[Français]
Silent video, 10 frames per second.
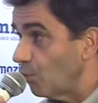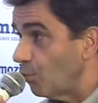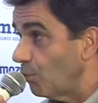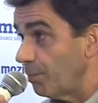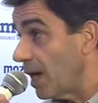
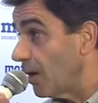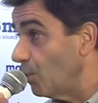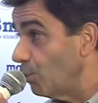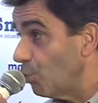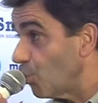on
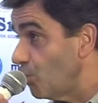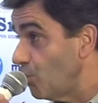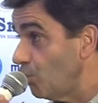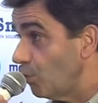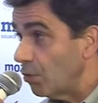parle
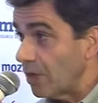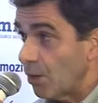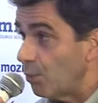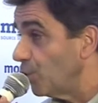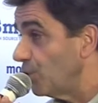beaucoup. Euh, il y a
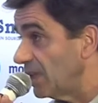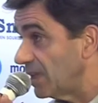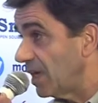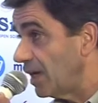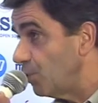l'open
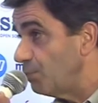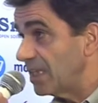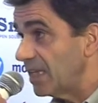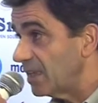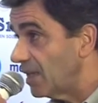data, le big
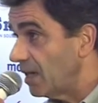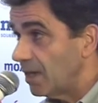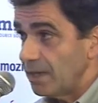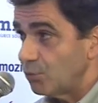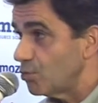
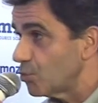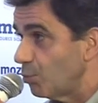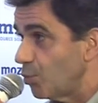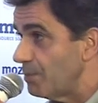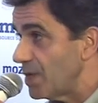data et tout ce qu'on
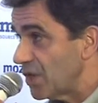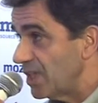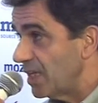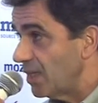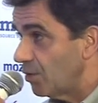peut
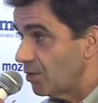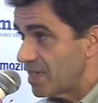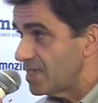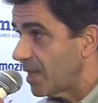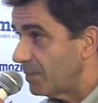imaginer euh,
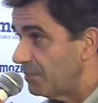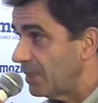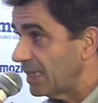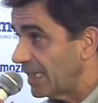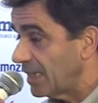qui se termine
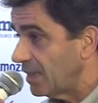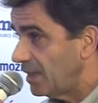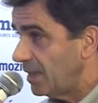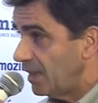par data.